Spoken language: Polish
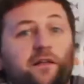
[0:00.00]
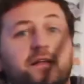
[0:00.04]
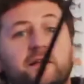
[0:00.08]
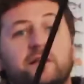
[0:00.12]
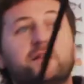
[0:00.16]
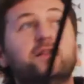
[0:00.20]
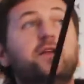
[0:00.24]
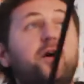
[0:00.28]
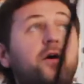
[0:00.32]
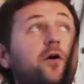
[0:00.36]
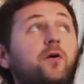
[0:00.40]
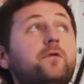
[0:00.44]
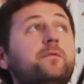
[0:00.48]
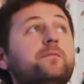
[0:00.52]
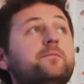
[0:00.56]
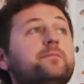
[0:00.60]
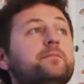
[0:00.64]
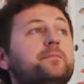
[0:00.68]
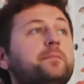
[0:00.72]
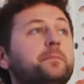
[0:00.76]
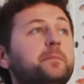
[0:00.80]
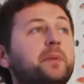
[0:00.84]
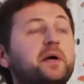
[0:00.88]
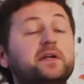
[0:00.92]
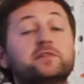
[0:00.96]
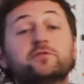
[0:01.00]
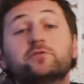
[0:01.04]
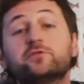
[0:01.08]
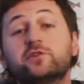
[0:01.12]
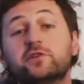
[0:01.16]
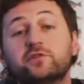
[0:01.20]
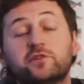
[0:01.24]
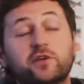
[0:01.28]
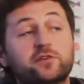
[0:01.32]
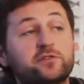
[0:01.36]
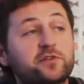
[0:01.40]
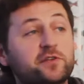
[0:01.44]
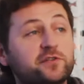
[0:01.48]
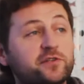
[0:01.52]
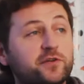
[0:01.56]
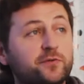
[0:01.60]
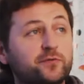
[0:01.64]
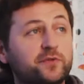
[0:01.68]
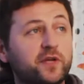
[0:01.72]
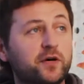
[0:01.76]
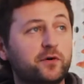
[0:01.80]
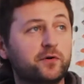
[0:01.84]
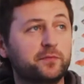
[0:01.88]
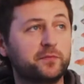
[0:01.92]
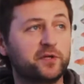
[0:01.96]
No, bardzo się cieszę, że
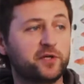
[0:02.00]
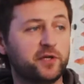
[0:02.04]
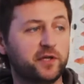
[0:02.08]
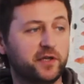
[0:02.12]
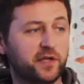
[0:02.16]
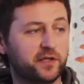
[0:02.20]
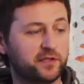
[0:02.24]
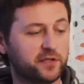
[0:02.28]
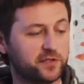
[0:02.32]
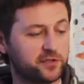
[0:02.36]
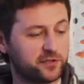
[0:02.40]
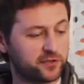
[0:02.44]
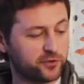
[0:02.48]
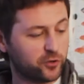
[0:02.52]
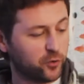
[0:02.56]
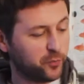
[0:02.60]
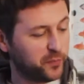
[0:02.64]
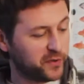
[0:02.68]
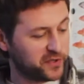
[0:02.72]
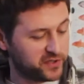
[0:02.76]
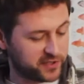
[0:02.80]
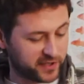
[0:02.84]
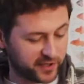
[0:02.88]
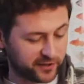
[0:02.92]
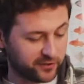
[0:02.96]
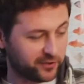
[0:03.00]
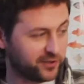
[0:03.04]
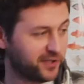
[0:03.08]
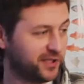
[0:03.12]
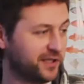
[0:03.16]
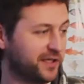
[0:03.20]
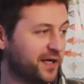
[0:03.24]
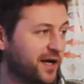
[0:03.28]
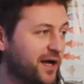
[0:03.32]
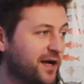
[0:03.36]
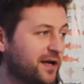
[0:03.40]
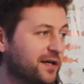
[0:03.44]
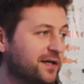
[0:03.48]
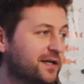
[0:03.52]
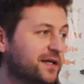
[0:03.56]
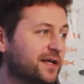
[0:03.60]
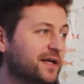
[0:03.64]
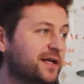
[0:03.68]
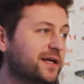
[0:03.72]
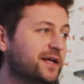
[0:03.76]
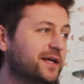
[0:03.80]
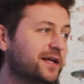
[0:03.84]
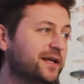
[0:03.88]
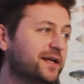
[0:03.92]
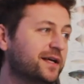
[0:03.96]
udało mi się kiedyś kupić tego kija,
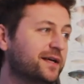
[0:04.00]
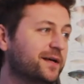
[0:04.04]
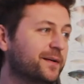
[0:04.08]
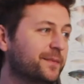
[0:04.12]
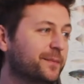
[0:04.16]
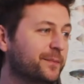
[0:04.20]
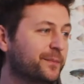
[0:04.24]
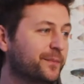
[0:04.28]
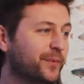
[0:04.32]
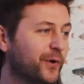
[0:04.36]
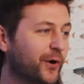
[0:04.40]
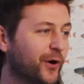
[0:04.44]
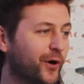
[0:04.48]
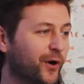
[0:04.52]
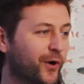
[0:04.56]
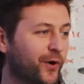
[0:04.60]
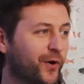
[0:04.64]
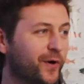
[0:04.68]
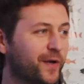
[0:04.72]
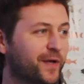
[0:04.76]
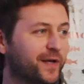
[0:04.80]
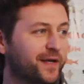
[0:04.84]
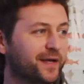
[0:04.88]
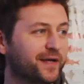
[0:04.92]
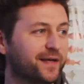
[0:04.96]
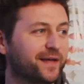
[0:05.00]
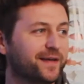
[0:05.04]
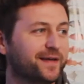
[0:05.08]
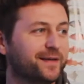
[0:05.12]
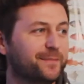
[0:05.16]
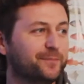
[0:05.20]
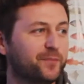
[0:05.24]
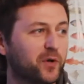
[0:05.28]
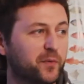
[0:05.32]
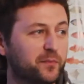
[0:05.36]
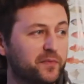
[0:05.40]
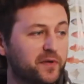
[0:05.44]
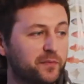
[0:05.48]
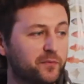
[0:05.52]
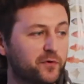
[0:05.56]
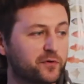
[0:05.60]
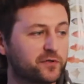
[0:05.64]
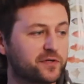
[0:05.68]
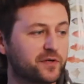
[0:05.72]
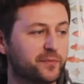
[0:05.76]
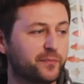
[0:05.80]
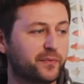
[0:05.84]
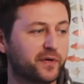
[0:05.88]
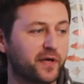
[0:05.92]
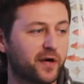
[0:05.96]
bo pomimo,
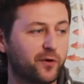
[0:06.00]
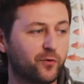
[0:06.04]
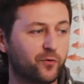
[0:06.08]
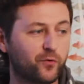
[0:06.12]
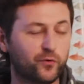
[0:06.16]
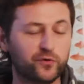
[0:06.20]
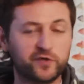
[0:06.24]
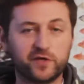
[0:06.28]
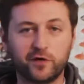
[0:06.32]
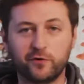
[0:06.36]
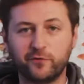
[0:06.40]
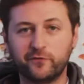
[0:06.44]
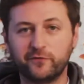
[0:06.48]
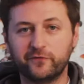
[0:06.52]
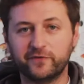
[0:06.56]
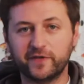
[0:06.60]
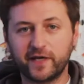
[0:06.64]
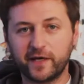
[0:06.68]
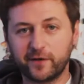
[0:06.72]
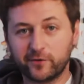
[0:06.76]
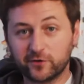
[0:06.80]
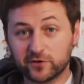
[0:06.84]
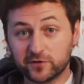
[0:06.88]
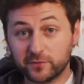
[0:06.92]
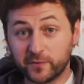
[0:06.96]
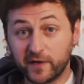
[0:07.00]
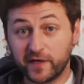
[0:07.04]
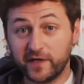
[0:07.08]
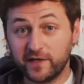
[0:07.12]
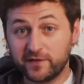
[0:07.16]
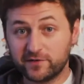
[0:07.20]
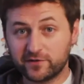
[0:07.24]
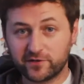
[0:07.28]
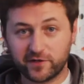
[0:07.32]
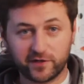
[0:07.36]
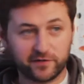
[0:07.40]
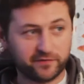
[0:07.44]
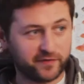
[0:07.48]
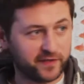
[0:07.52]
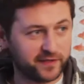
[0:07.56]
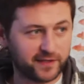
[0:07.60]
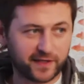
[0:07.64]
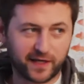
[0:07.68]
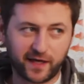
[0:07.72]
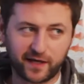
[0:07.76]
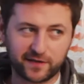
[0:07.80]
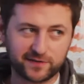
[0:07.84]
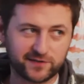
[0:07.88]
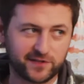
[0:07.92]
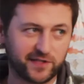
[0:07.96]
że brał udział w najrozmaitszych
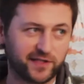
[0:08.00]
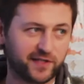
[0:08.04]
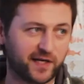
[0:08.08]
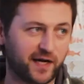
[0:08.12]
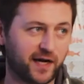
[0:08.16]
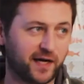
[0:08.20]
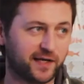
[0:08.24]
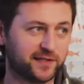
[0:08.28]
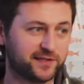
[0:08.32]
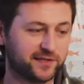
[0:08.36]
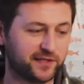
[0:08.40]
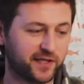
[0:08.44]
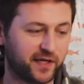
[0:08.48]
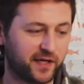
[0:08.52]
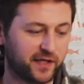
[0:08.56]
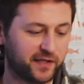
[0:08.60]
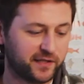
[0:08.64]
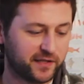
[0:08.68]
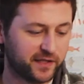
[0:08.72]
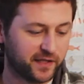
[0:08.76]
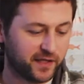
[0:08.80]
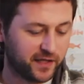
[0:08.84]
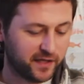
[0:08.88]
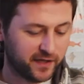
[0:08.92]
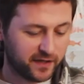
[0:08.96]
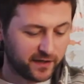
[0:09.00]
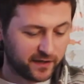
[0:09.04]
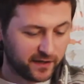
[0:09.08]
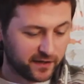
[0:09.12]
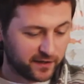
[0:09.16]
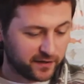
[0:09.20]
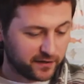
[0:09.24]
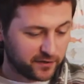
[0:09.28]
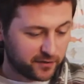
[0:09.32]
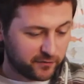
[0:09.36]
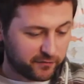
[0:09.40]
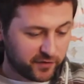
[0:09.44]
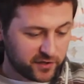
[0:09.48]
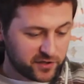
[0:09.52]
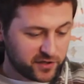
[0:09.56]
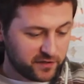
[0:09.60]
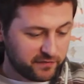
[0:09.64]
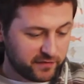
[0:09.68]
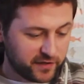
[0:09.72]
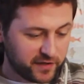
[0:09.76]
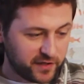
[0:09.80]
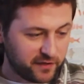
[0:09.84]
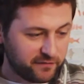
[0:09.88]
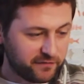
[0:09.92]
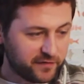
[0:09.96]
wędkarskich akcjach, to
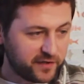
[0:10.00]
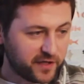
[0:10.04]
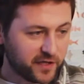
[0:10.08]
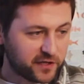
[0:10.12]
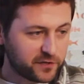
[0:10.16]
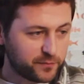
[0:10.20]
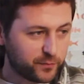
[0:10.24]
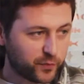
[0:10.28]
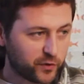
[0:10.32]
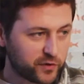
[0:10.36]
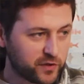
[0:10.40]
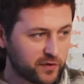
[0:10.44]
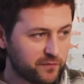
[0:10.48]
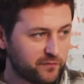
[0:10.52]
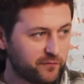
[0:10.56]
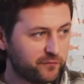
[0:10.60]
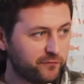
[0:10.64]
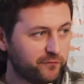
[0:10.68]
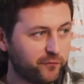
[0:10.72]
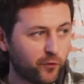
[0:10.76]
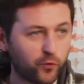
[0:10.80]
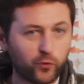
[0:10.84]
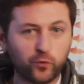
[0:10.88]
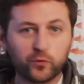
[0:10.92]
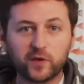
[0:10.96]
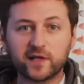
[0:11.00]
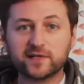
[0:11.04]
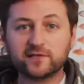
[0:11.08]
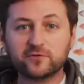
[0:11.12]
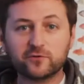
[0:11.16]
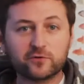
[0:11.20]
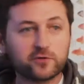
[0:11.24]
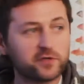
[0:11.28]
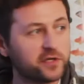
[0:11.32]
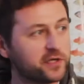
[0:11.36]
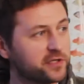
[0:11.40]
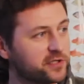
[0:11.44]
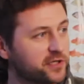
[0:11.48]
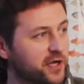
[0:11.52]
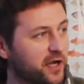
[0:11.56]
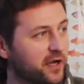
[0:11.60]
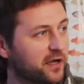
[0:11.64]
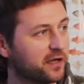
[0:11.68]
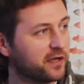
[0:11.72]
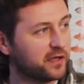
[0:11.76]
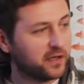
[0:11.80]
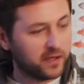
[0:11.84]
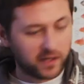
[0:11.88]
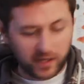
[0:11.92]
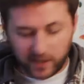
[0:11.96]
właściwie nie widać po nim w ogóle zużycia.
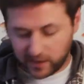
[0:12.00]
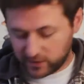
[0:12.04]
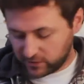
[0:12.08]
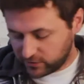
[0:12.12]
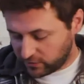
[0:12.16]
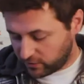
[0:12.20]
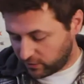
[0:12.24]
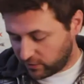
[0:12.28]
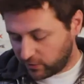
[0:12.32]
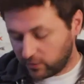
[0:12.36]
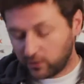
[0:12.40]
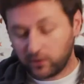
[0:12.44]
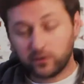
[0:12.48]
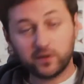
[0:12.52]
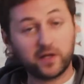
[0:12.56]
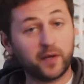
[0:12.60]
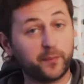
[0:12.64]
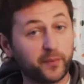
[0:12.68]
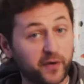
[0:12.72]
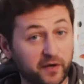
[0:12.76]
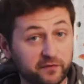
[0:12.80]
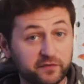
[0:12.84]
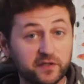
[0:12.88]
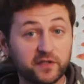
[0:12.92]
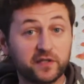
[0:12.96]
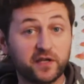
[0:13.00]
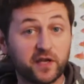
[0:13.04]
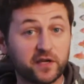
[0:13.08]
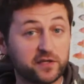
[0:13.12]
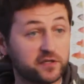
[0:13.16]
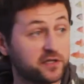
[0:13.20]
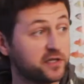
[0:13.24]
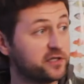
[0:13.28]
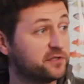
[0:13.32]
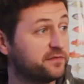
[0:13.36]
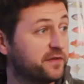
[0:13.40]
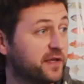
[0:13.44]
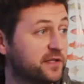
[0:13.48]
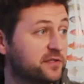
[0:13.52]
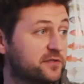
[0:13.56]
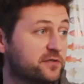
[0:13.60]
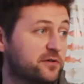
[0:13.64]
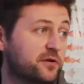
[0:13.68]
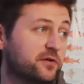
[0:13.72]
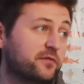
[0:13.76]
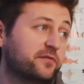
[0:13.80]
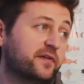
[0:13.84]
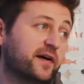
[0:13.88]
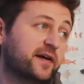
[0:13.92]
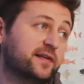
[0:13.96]
A to naprawdę nieźle świadczy
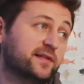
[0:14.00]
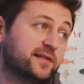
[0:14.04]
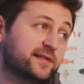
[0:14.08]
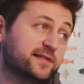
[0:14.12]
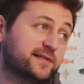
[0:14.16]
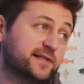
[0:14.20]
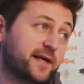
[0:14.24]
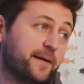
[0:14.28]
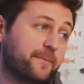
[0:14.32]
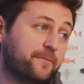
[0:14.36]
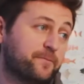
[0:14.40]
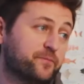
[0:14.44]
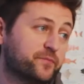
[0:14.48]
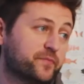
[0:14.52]
o wędce.